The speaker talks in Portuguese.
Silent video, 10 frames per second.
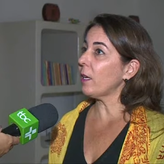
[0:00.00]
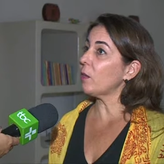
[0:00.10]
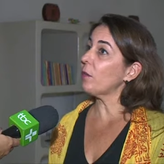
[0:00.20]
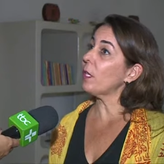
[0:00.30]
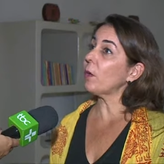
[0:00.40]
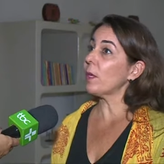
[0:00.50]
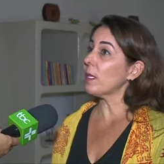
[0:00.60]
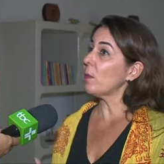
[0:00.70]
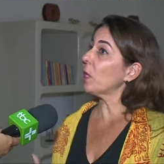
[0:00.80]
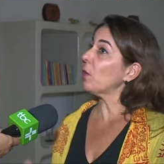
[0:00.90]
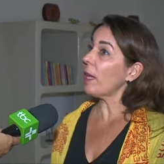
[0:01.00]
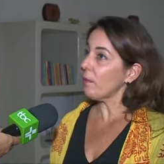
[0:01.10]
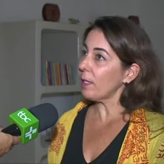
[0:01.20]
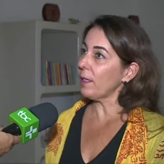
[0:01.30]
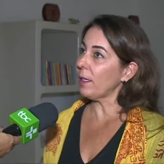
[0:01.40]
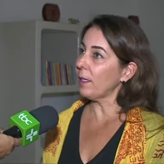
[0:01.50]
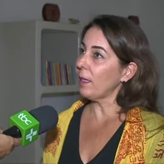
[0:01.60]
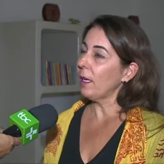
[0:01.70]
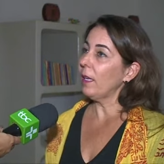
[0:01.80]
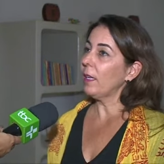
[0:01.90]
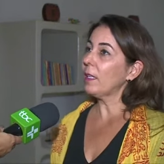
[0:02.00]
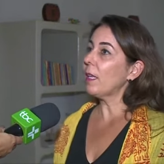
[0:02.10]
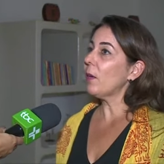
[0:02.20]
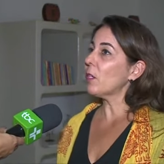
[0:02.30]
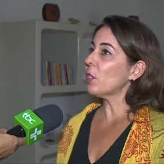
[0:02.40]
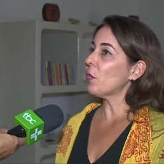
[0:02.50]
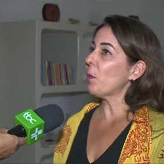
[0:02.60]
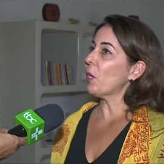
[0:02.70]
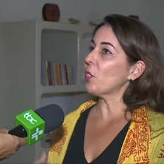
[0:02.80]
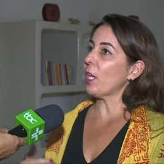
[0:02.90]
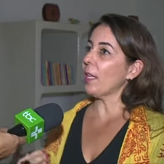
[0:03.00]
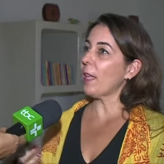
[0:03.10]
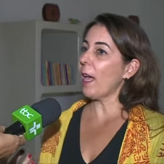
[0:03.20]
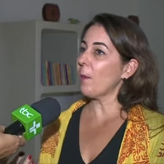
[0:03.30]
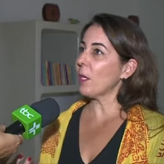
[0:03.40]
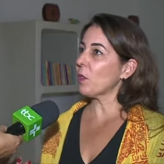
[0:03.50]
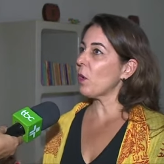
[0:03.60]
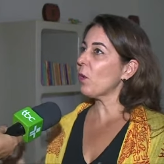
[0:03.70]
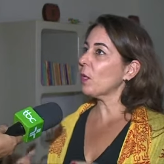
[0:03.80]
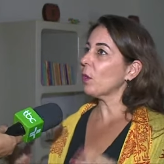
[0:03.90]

Ayurveda é o conhecimento da vida. Então a gente pode tratar a pessoa em